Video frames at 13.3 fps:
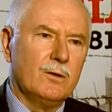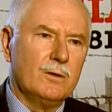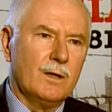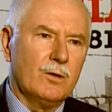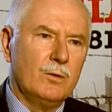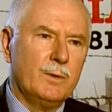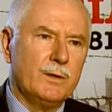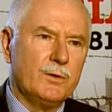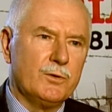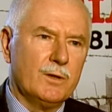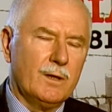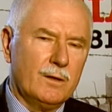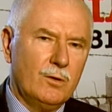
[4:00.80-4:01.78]
na
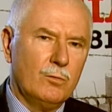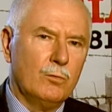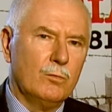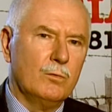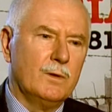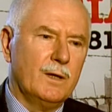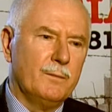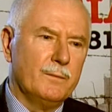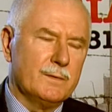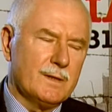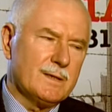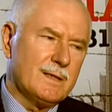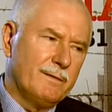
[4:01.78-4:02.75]
komendzie na dołku tam
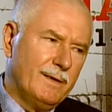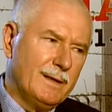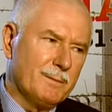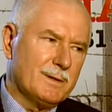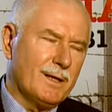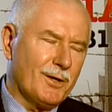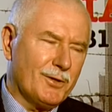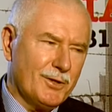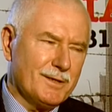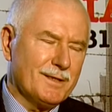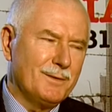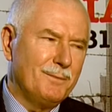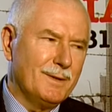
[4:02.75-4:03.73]
ze Stefanem
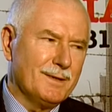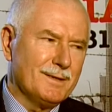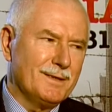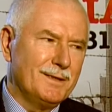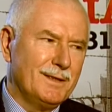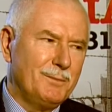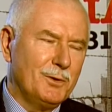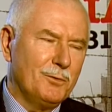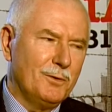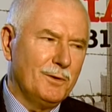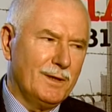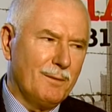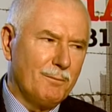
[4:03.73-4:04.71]
Starczewskim między innymi,
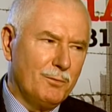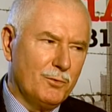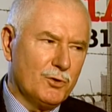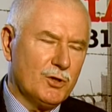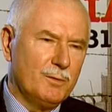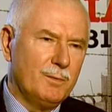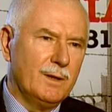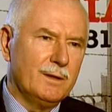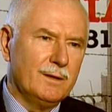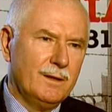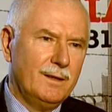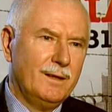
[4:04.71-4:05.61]
który tam był trzymany